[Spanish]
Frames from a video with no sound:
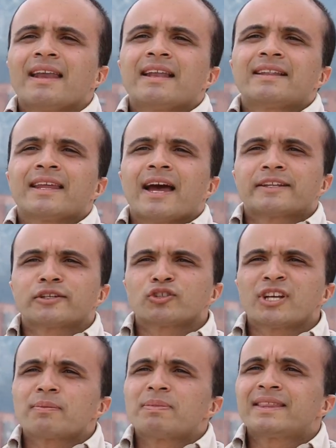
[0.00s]
en el Teatro
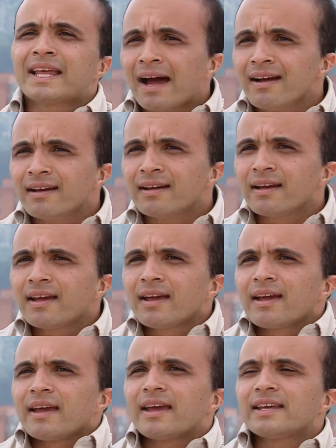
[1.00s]
Servitá.
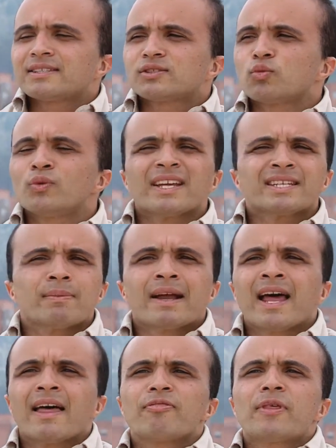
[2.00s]
Es una
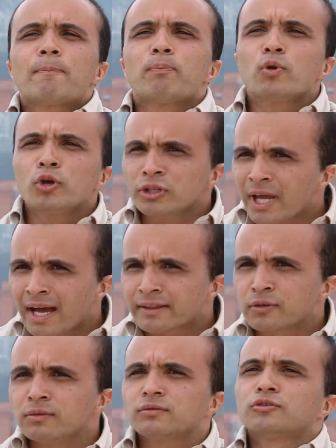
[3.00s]
semana de puro
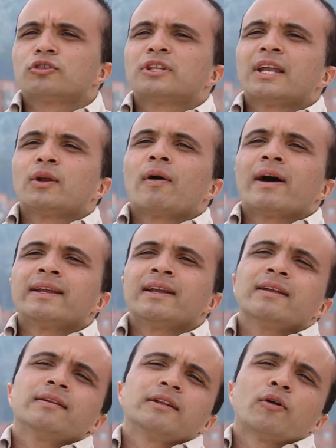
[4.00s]
teatro donde lo va
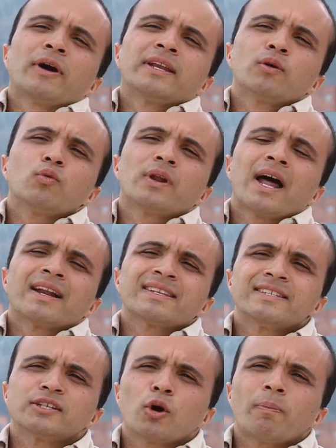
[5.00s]
a inaugurar
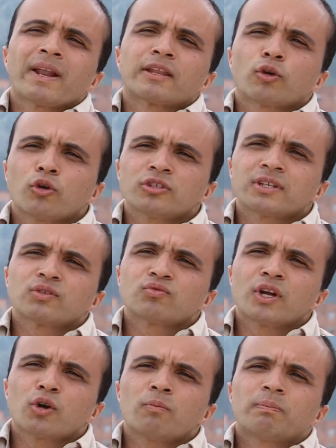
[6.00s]
Circo para Todos, que es
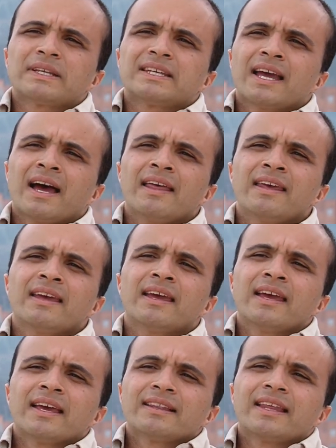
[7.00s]
una compañía de
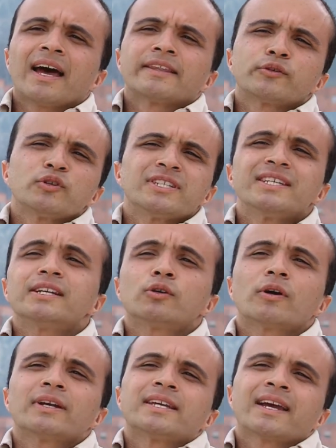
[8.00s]
teatro y
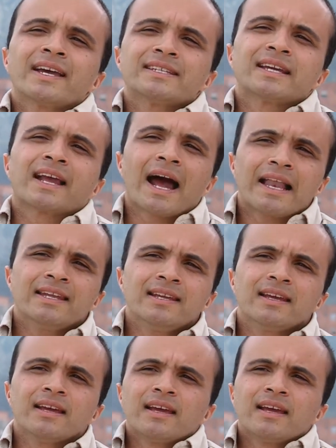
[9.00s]
circo que llega desde Cali.